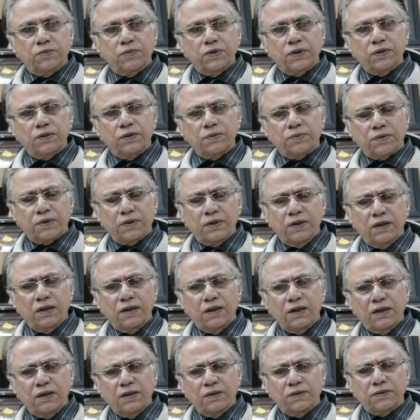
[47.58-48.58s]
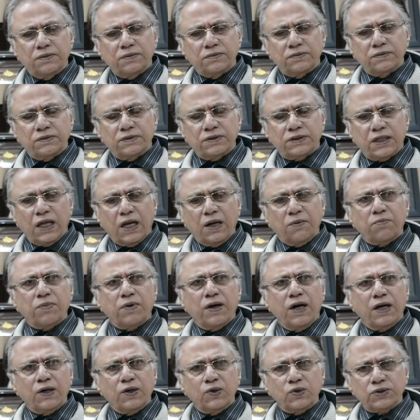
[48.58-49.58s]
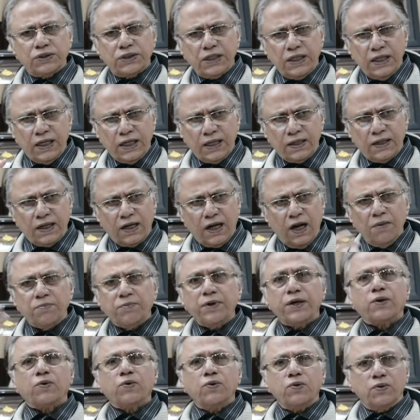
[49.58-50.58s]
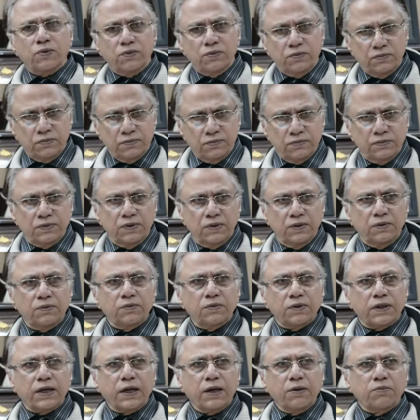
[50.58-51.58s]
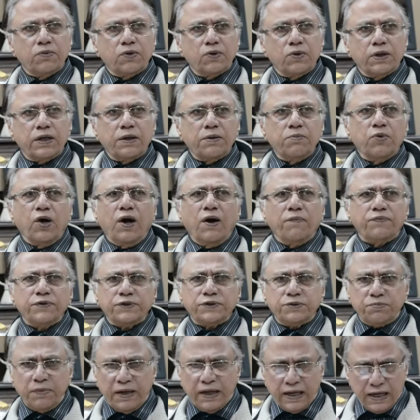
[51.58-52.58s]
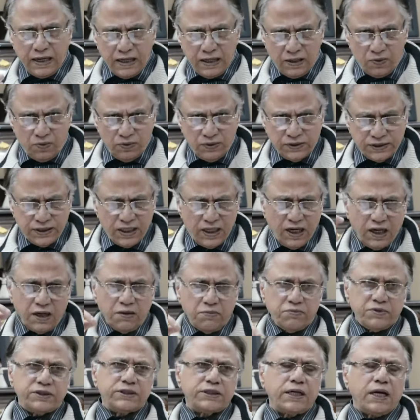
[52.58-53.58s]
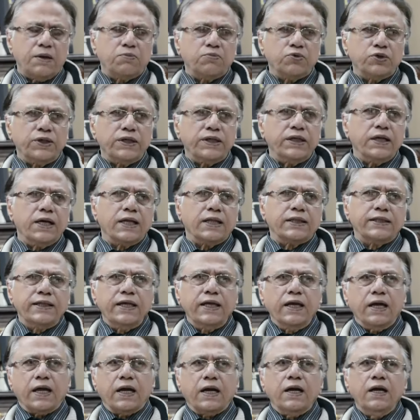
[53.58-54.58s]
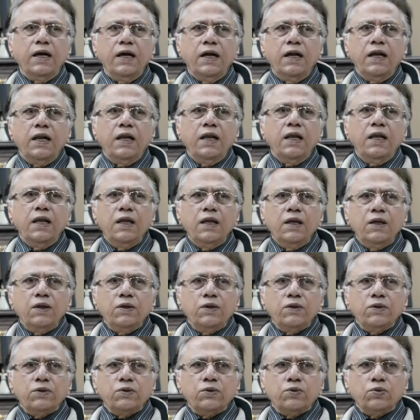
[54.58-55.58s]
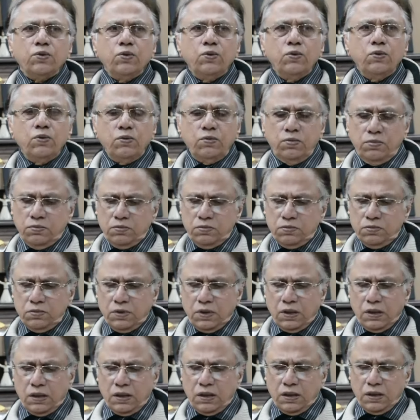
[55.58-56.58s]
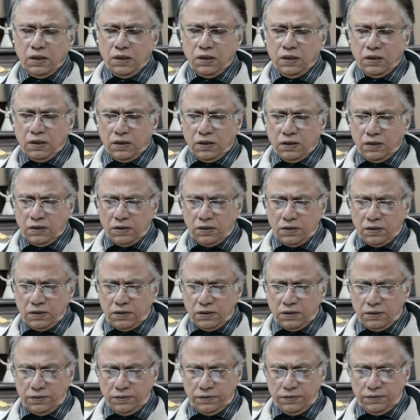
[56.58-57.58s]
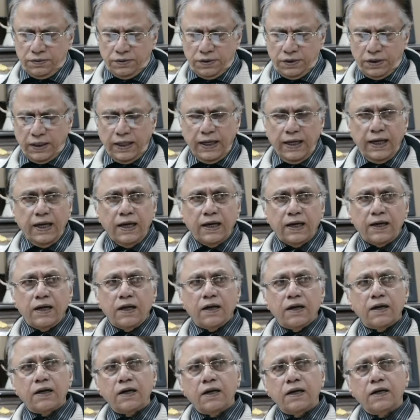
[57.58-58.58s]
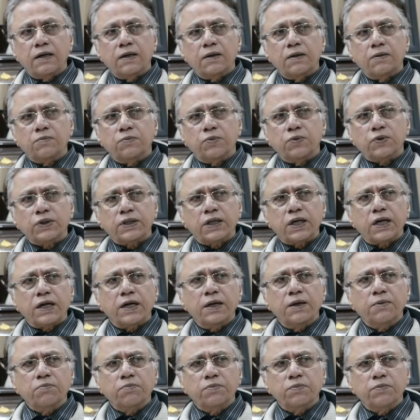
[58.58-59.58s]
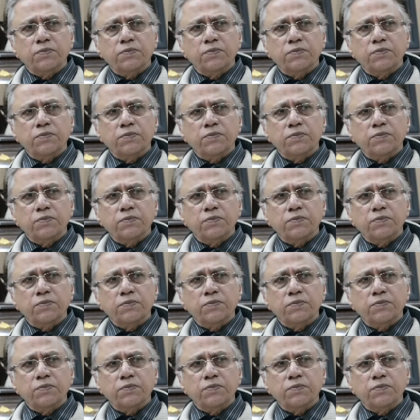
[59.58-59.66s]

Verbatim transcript: आ, आ, सनम खानों से काबे को के, के मुहाफिज मिल गए कोई इस तरह का मिसरा मुझे याद नहीं आ रहा तो ये अगर मुंतकम